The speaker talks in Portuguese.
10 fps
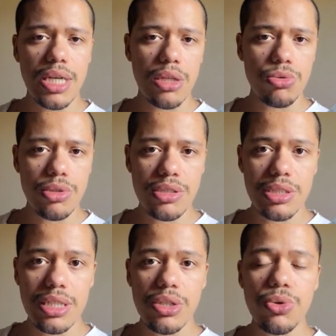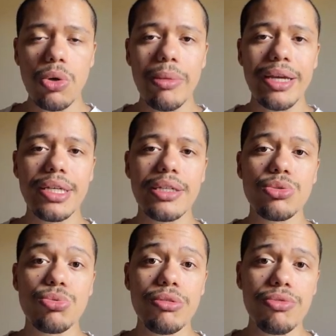e alunas, entendeu? E como é que
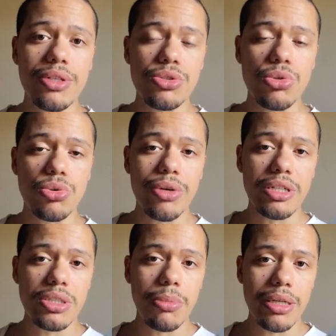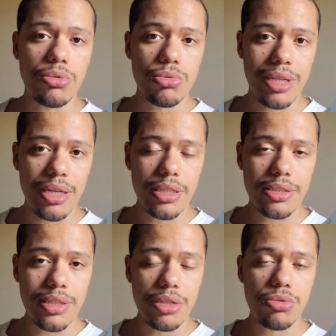isso influenciou no rendimento
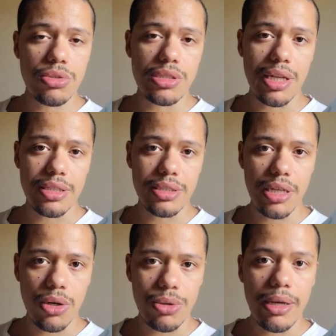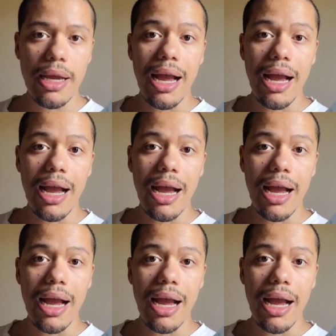deles dentro de sala de aula,